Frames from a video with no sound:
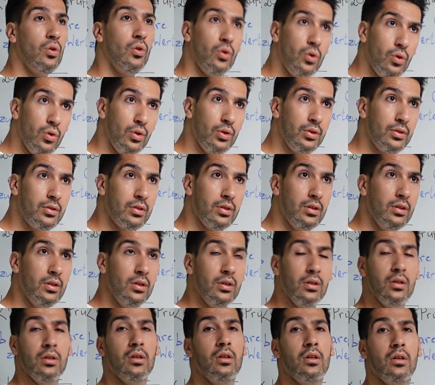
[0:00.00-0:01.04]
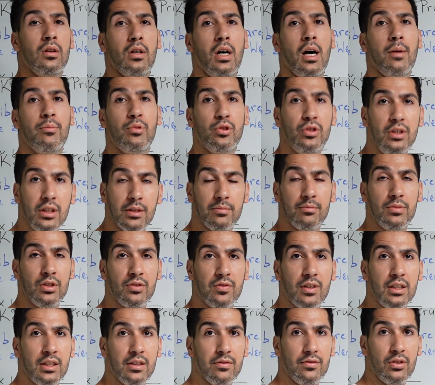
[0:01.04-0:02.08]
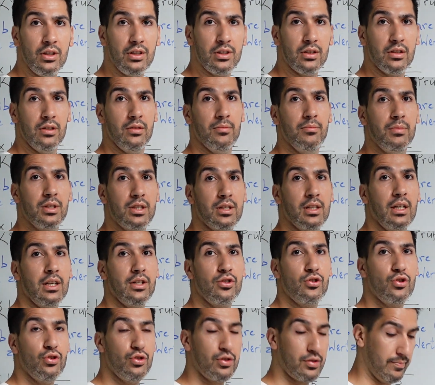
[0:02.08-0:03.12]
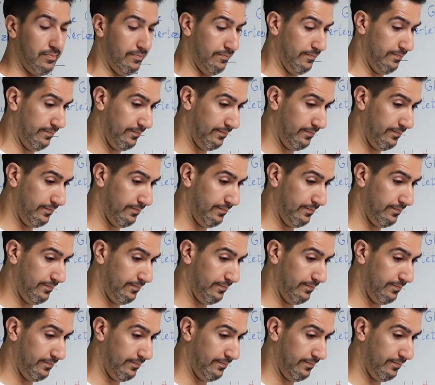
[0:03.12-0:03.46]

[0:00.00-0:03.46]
und abonniert mich, wenn ihr wollt. Bis dann. Tschüss.